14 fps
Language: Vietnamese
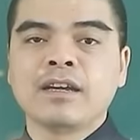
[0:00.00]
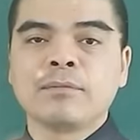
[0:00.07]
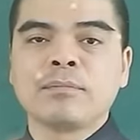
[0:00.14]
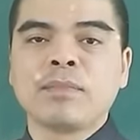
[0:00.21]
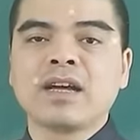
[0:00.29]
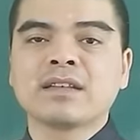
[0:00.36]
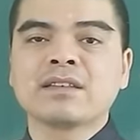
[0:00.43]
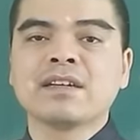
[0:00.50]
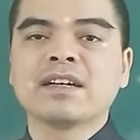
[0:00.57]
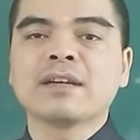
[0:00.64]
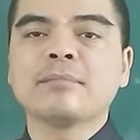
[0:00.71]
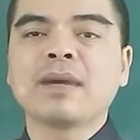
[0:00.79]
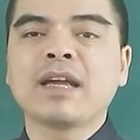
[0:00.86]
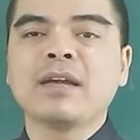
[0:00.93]
mang tới
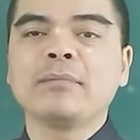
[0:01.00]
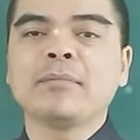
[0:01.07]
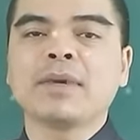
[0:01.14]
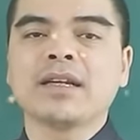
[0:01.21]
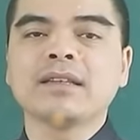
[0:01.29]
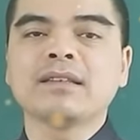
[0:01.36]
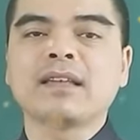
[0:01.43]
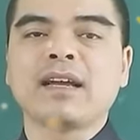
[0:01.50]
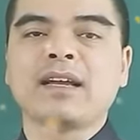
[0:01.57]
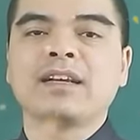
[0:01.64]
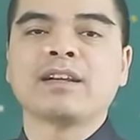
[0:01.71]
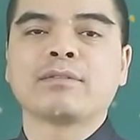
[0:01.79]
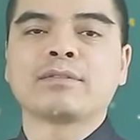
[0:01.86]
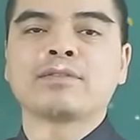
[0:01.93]
cái may mắn tài
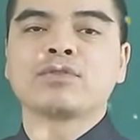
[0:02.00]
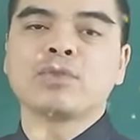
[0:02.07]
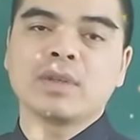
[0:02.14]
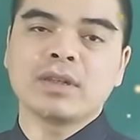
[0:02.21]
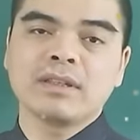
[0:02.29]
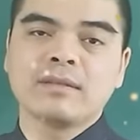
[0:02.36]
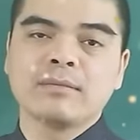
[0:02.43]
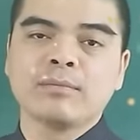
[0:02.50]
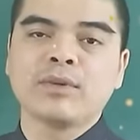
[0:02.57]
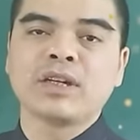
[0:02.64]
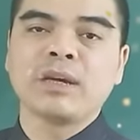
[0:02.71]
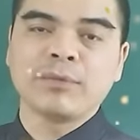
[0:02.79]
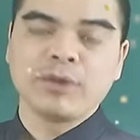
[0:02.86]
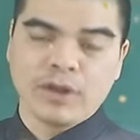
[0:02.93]
lộc suốt một
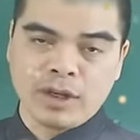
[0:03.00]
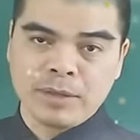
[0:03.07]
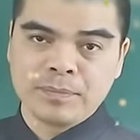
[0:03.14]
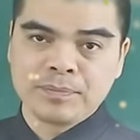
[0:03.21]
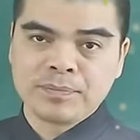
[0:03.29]
năm đó